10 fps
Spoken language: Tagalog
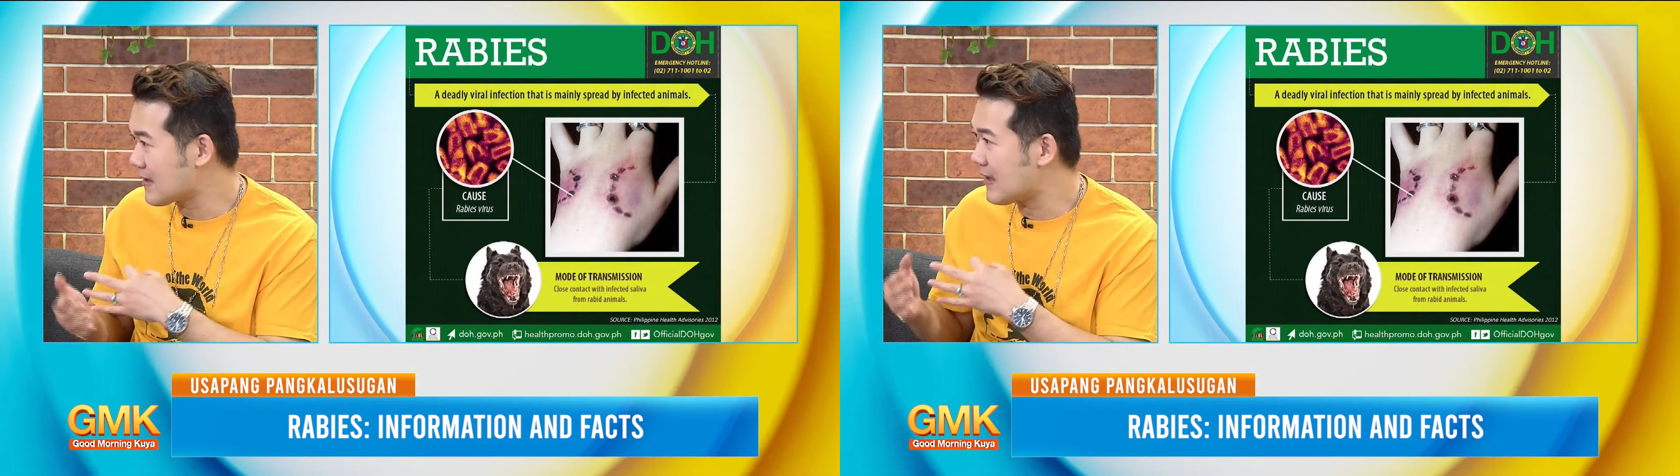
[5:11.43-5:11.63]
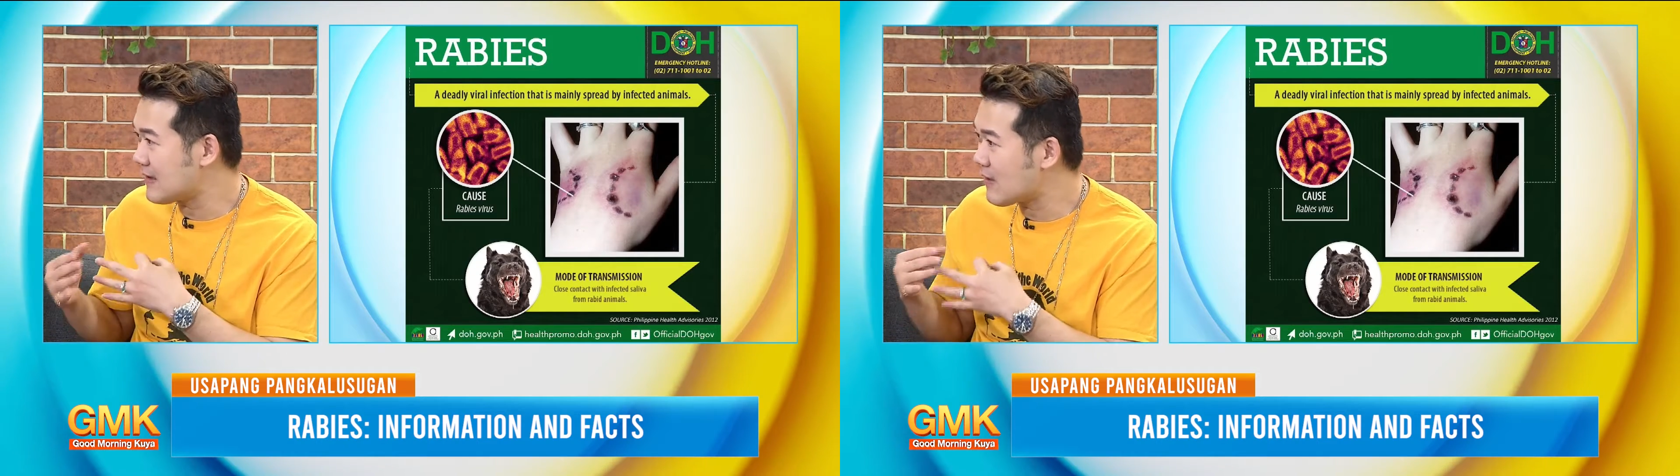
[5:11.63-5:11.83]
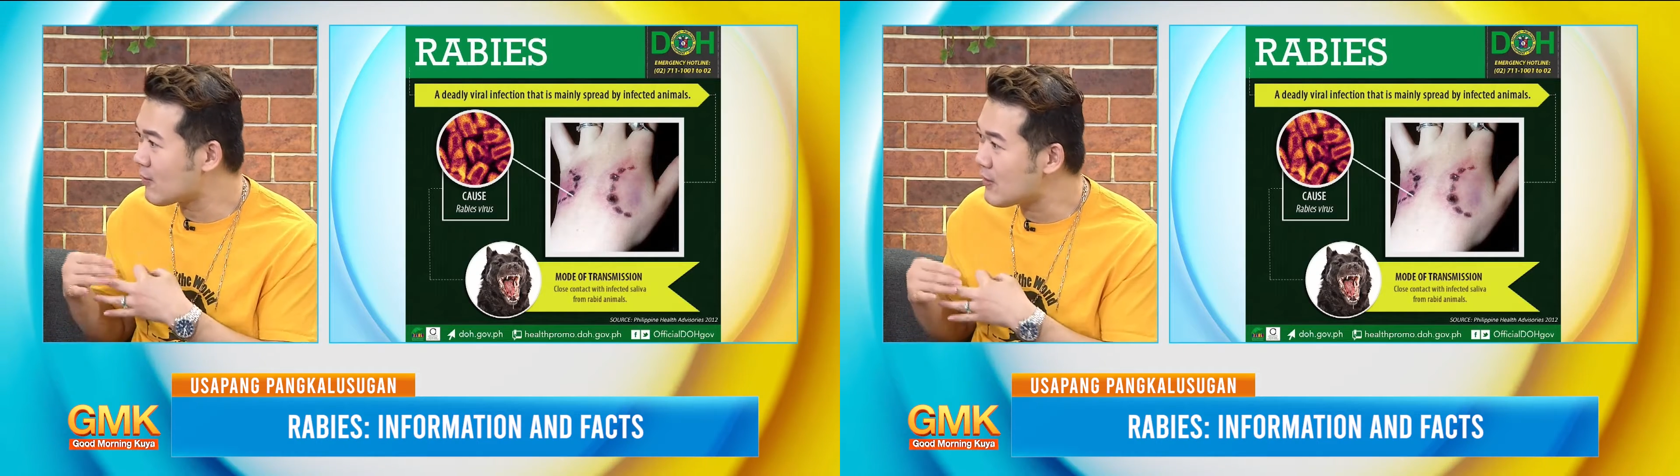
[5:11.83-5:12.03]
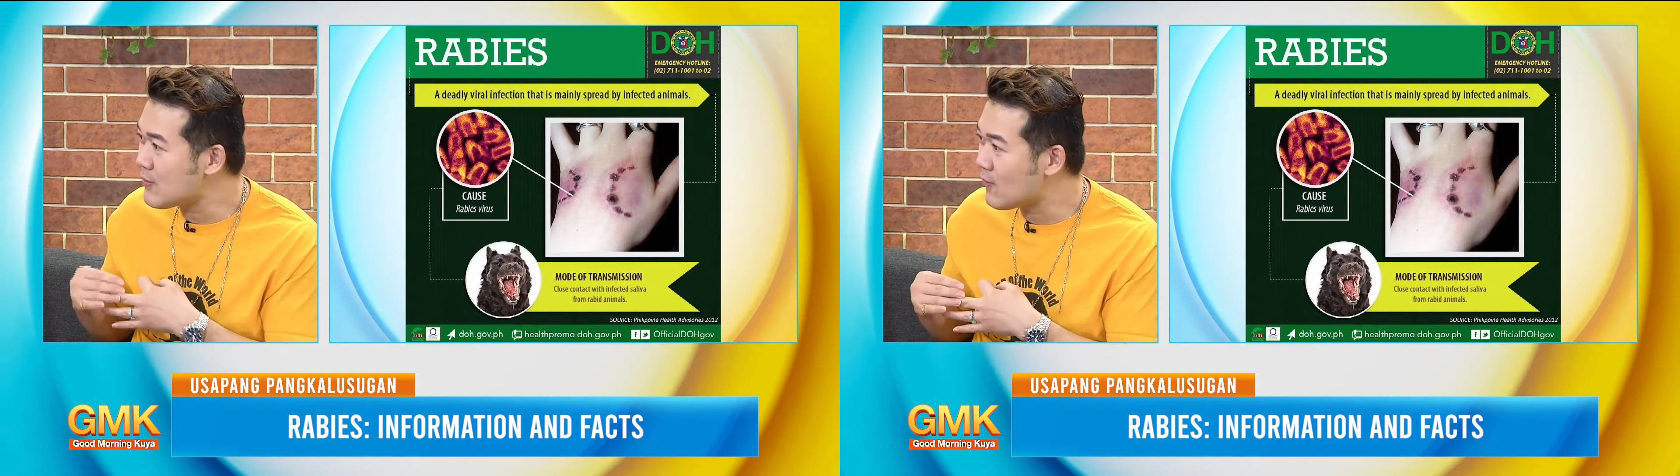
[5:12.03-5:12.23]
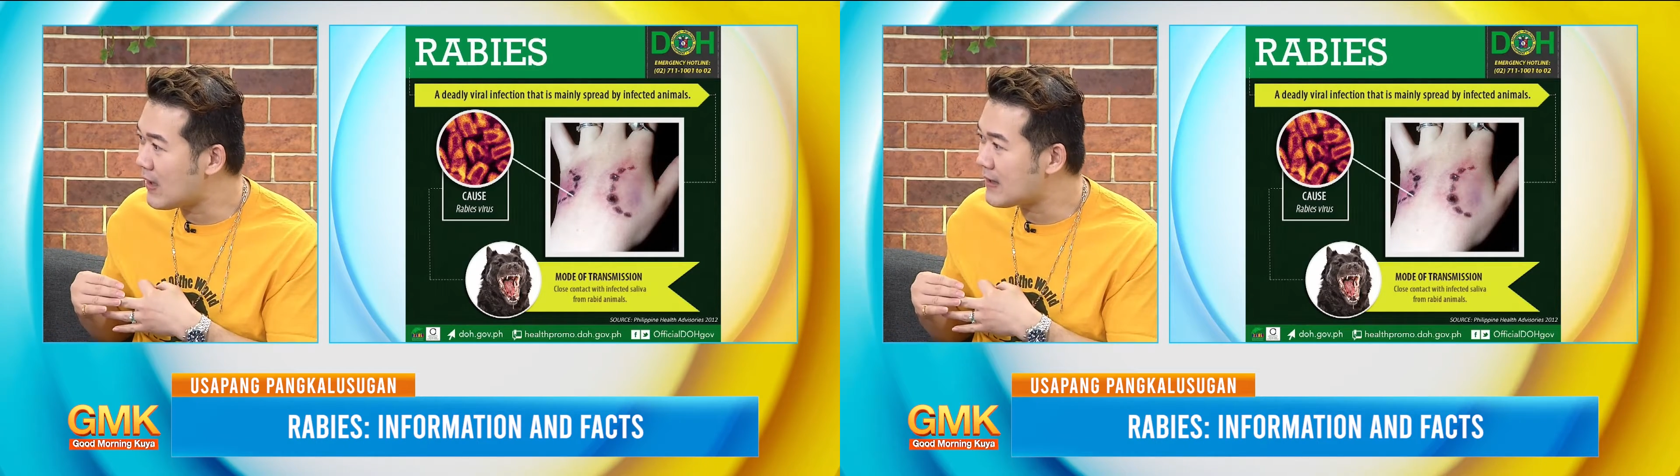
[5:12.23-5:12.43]
Category
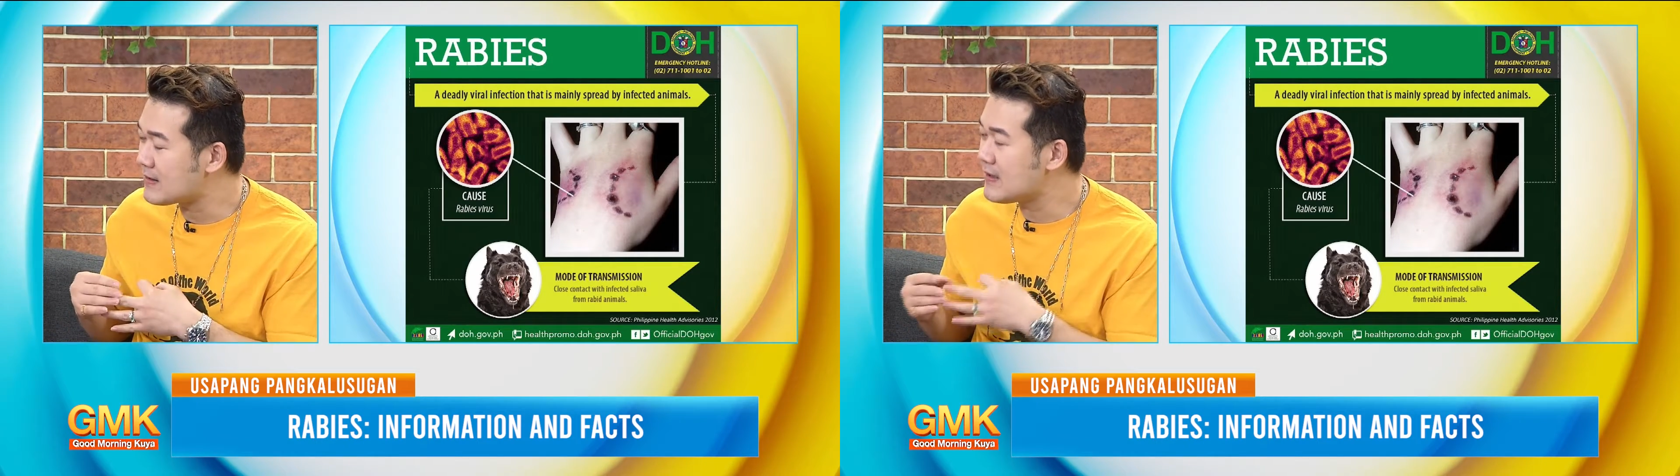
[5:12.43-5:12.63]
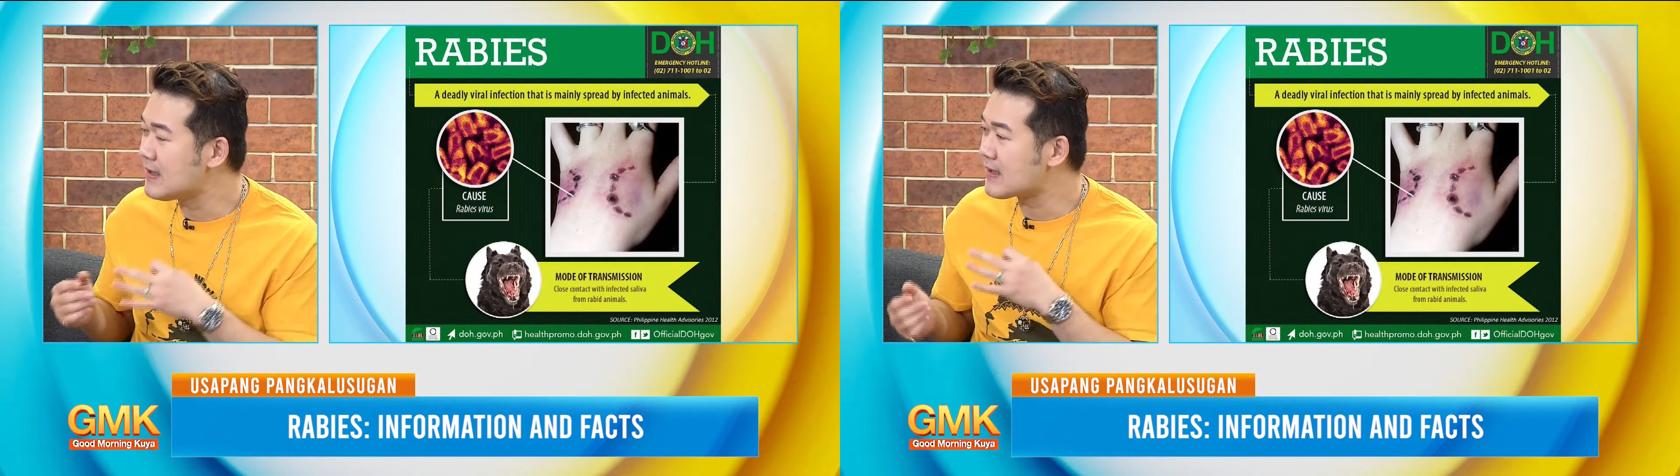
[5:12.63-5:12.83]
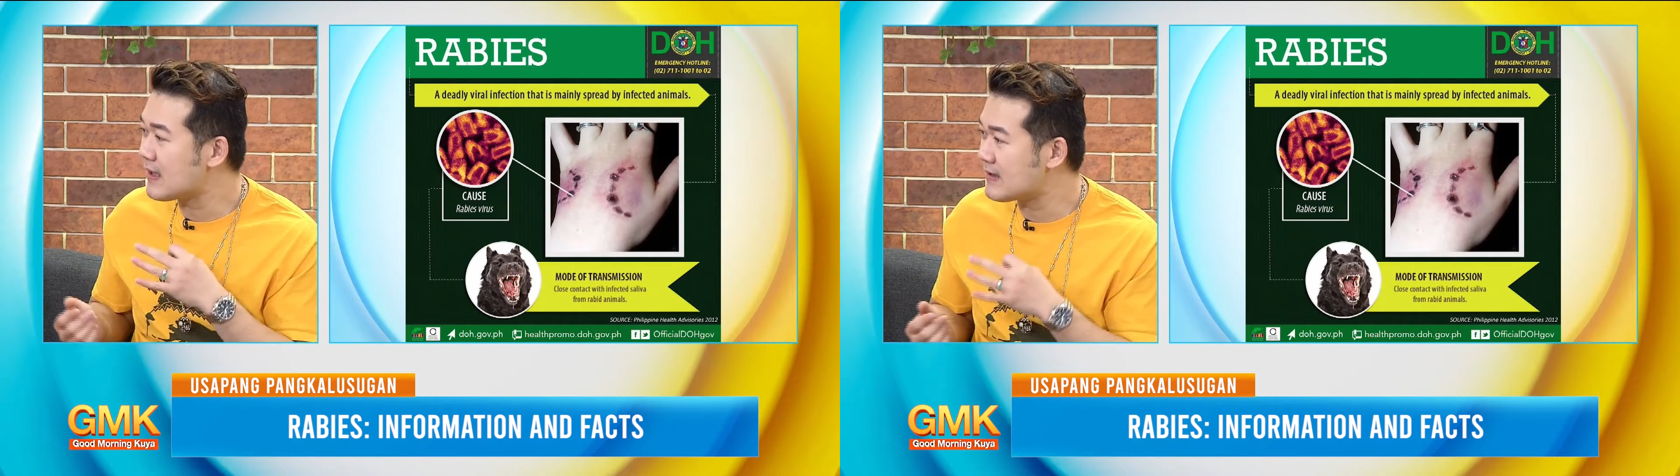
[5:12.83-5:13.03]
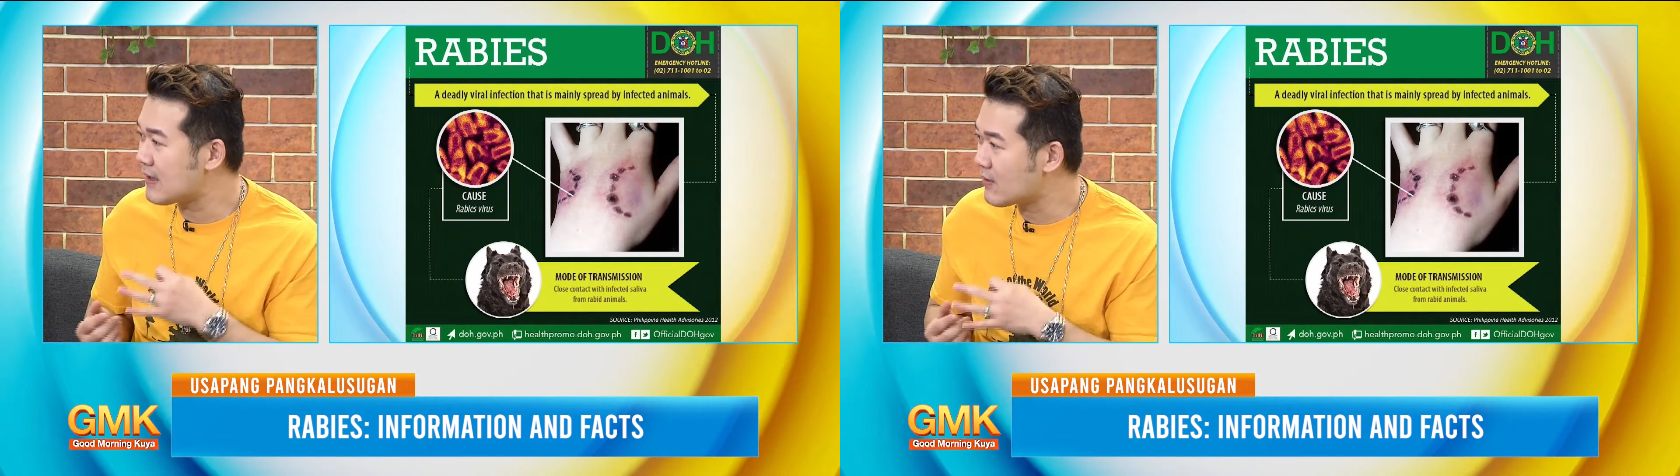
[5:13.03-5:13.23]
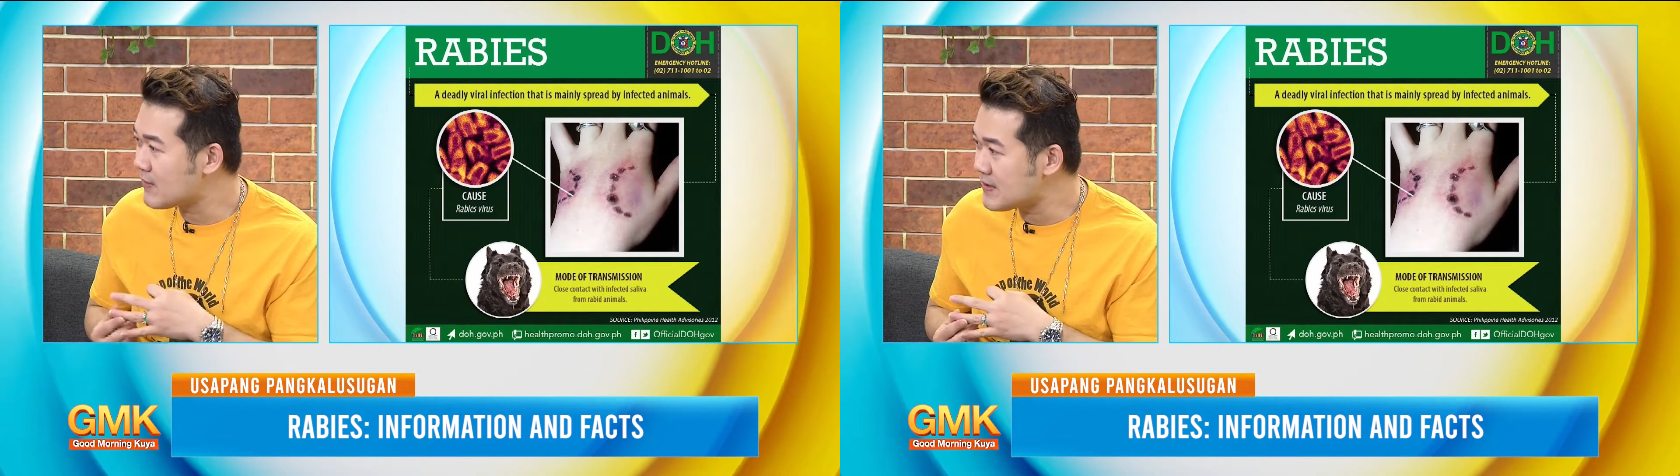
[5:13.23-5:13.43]
1, Category